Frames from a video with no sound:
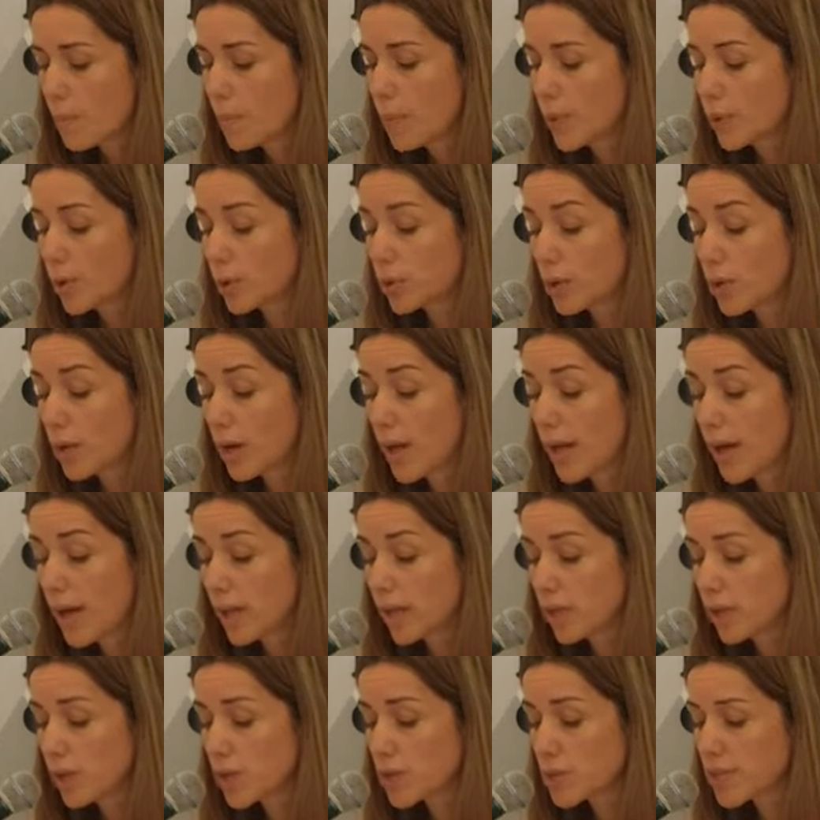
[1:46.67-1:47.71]
Por otro
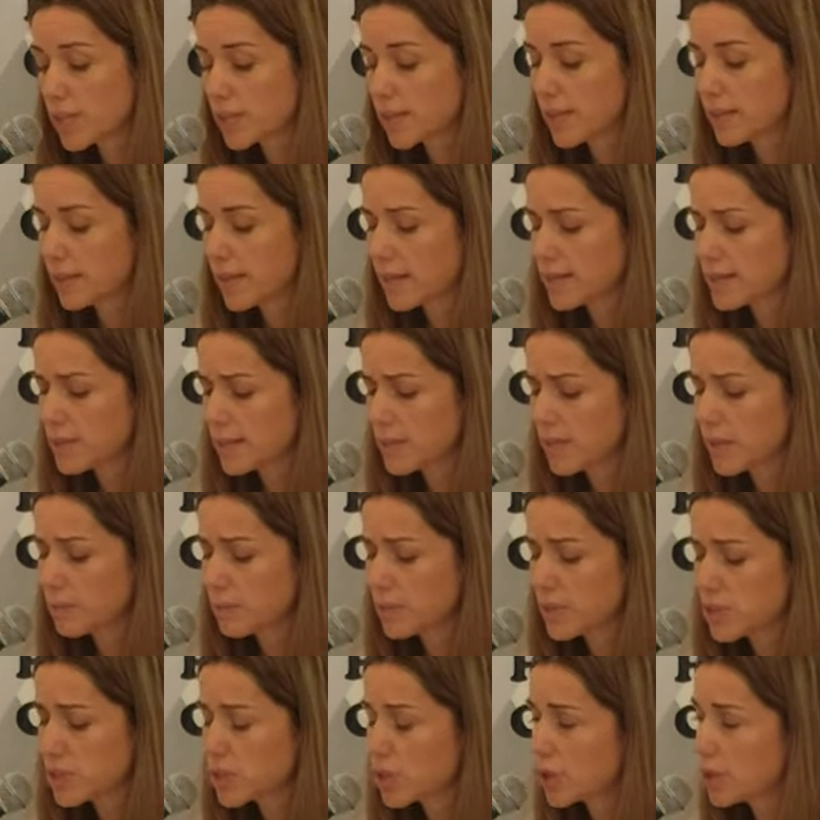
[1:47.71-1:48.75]
lado, 77
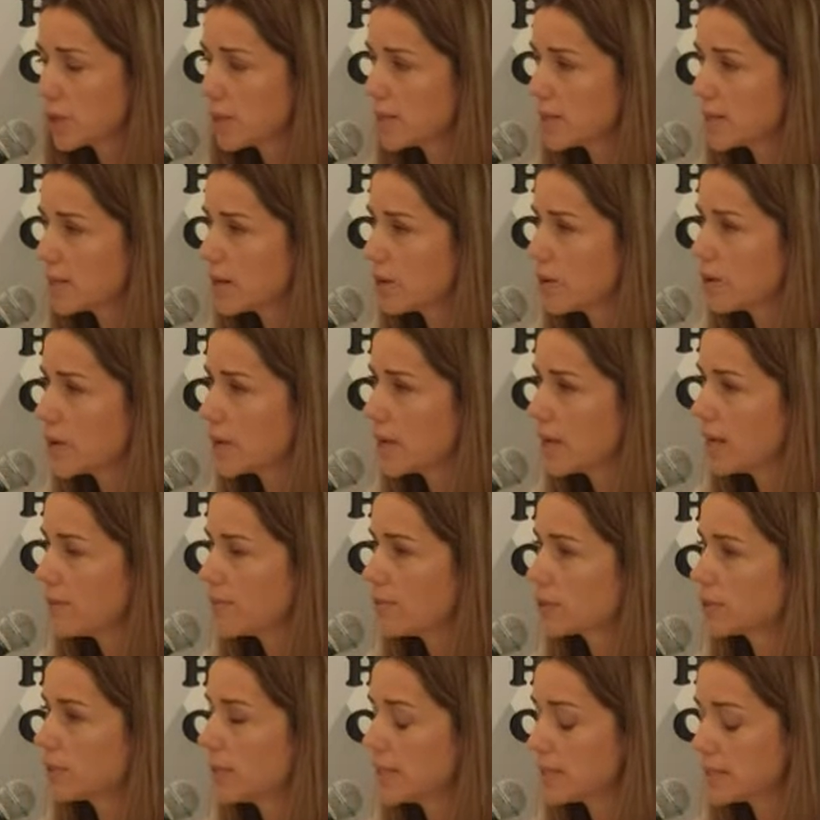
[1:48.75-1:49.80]
millones en lo que es el
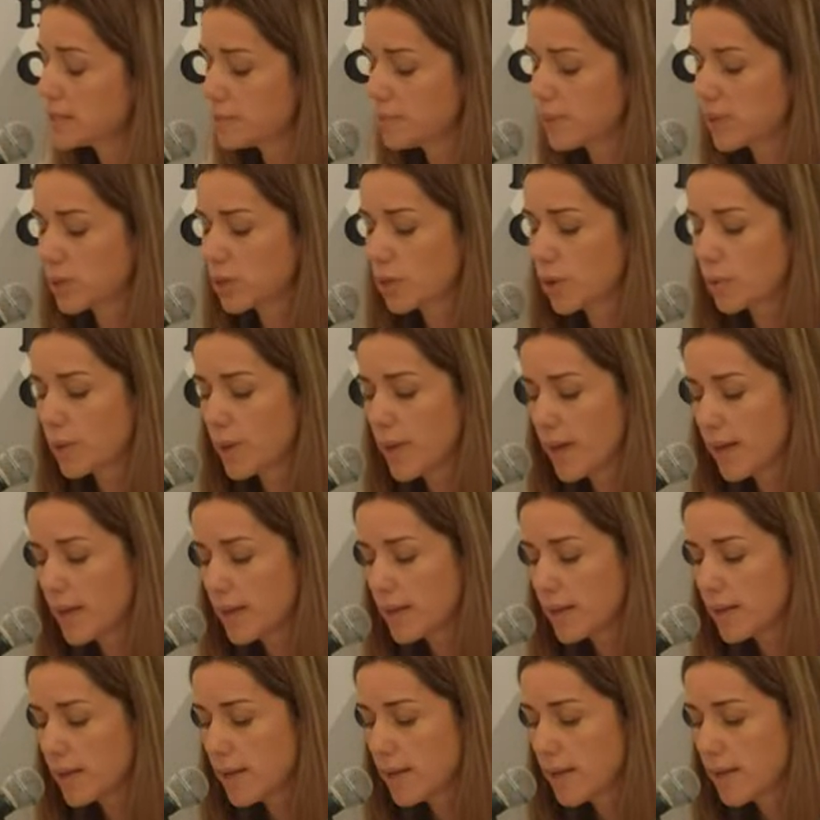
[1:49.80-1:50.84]
fortalecimiento
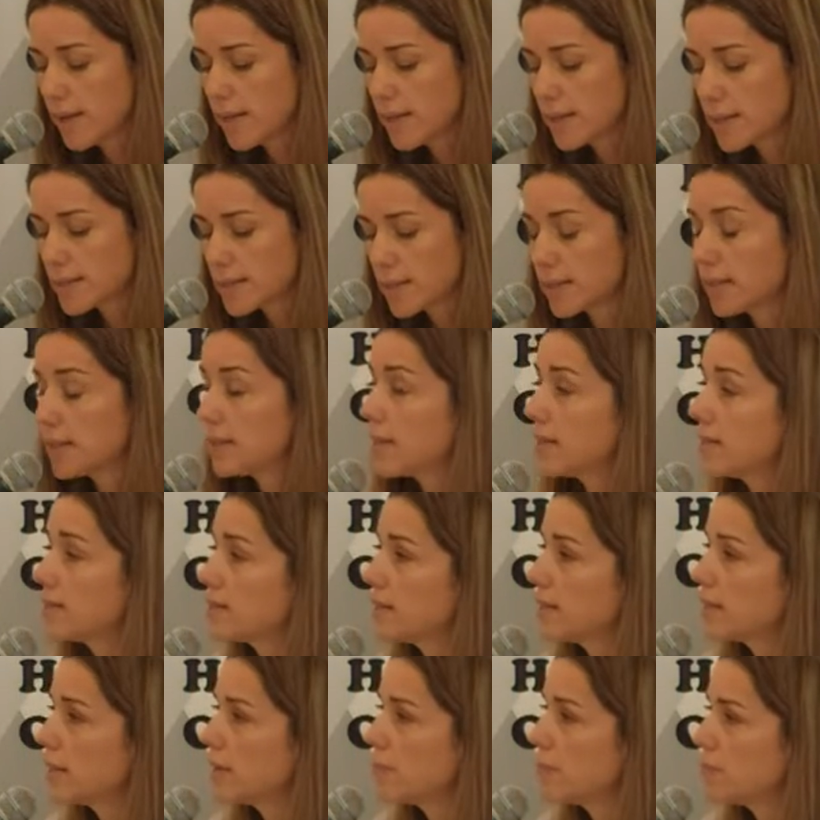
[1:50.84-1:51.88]
vial,
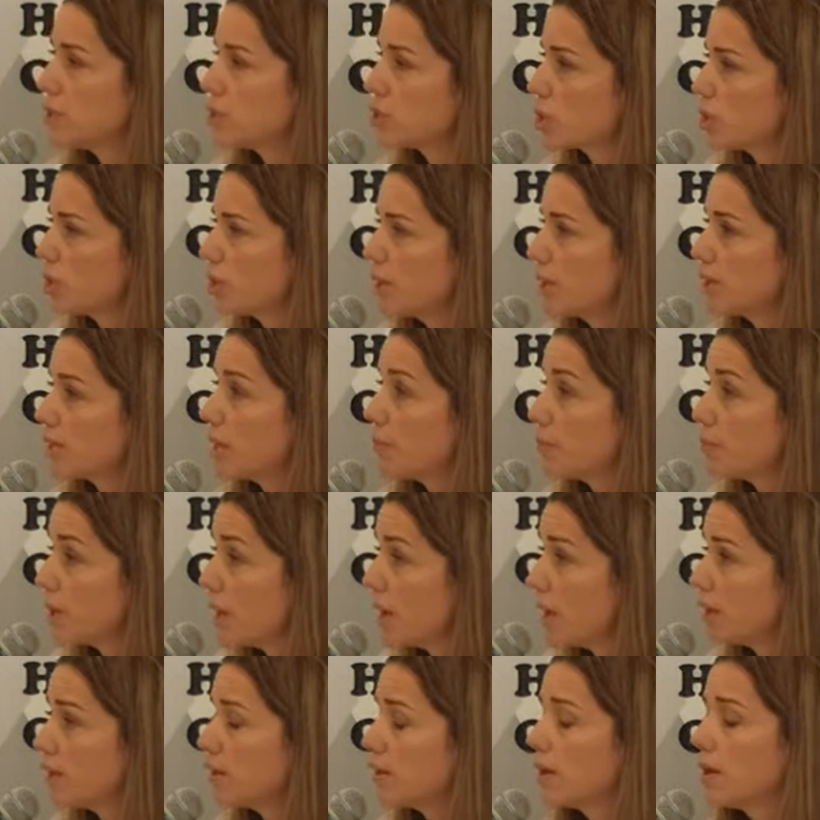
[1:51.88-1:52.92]
77 millones
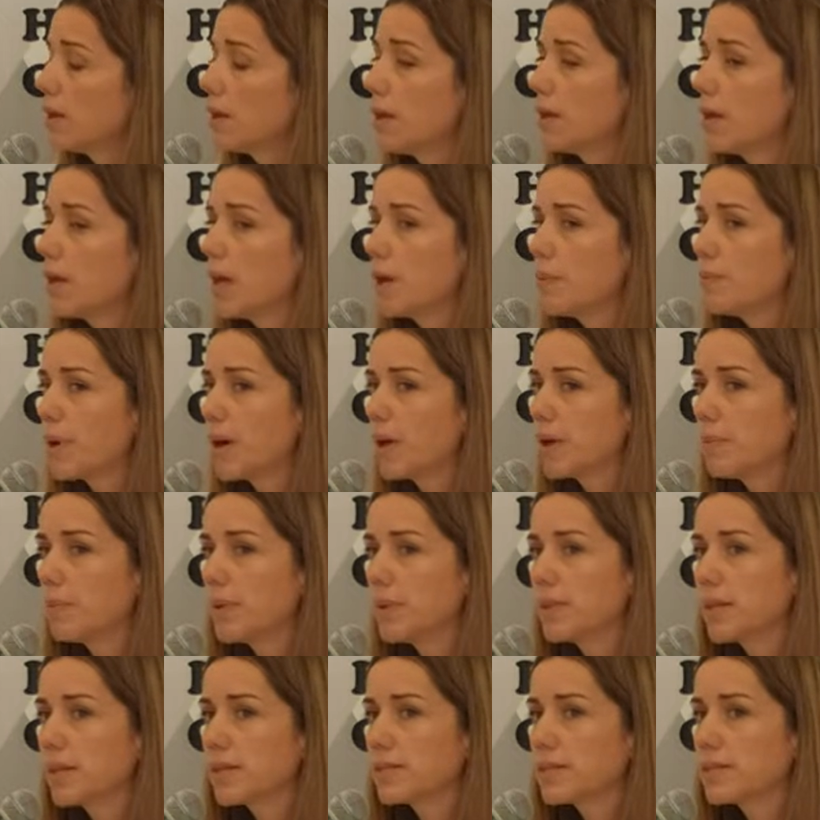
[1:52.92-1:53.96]
también en
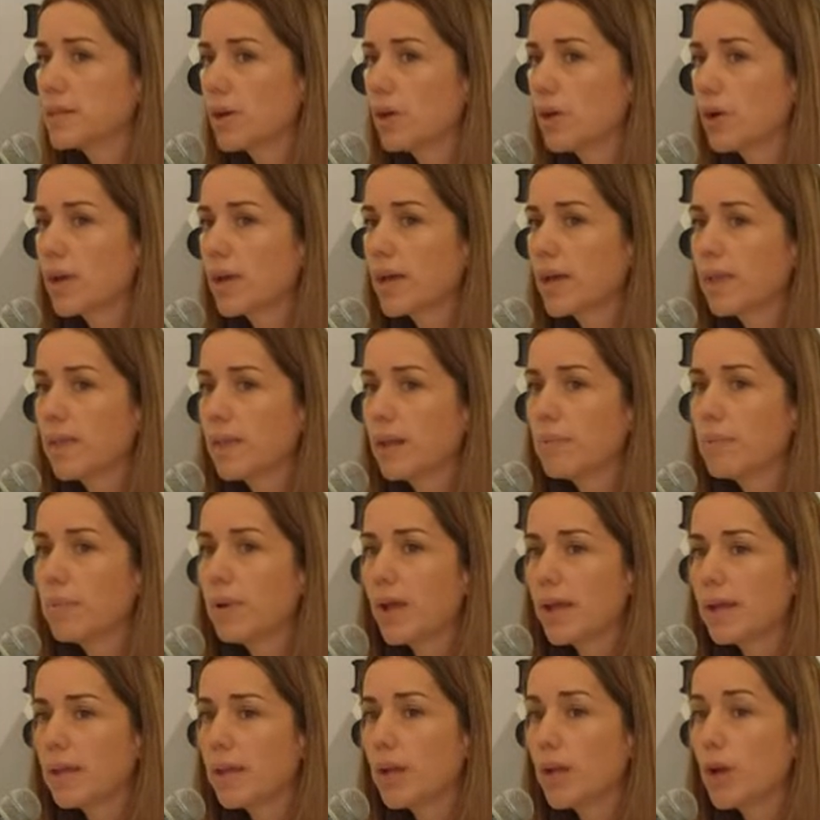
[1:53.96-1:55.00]
pavimentación, que es del
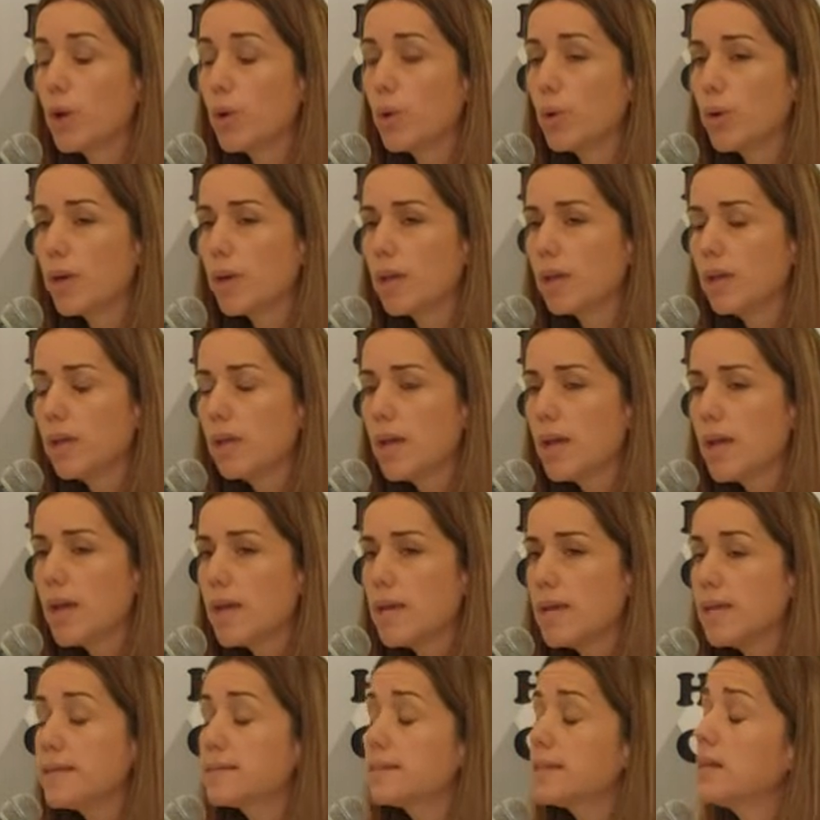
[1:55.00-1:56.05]
plan incluir,
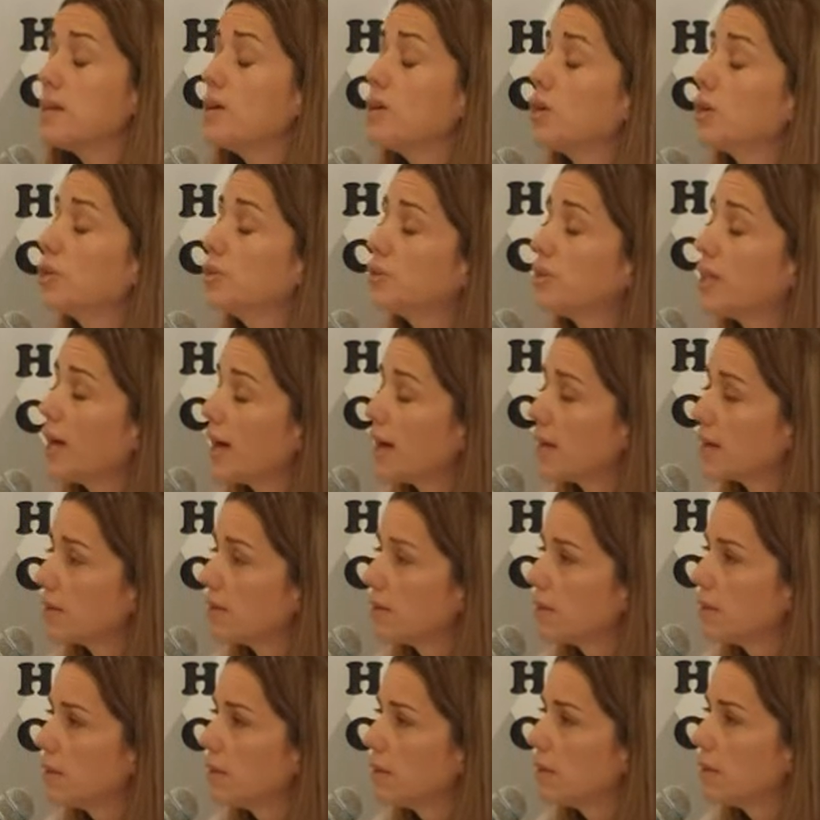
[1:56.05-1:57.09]
y sin
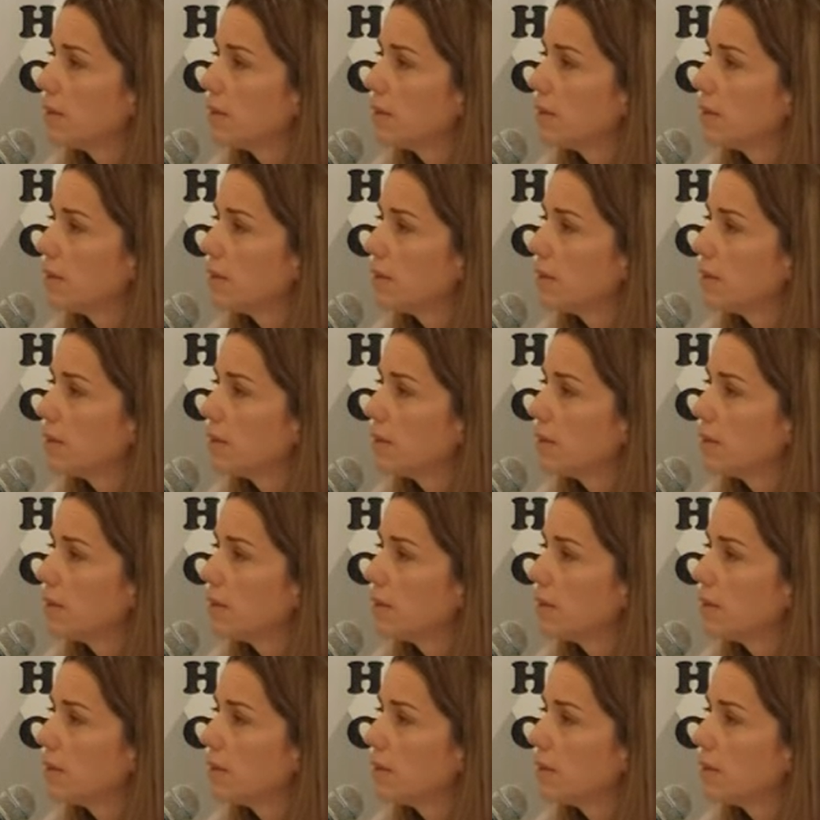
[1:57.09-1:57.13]
contar,